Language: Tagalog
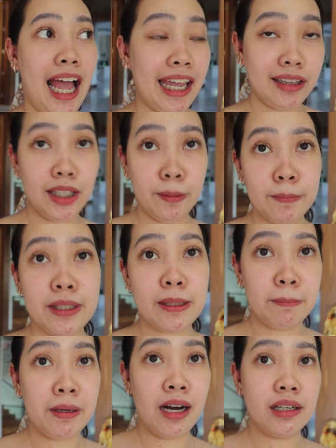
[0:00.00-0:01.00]
items
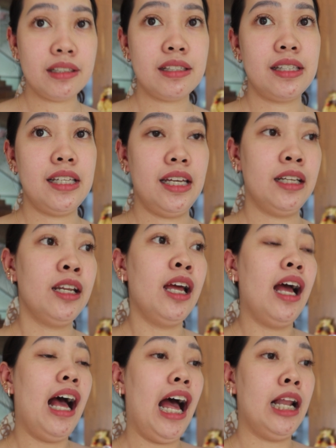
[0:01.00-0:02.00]
sa box then
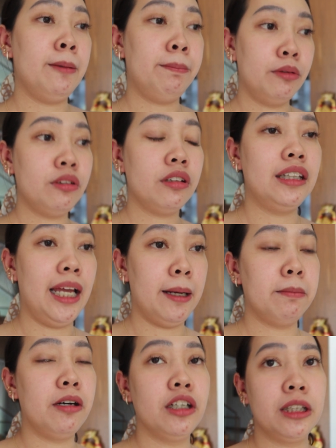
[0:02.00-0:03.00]
I'll put
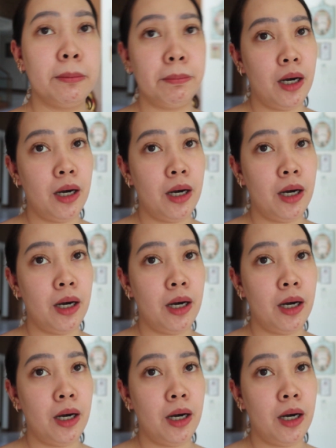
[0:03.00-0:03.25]
them on the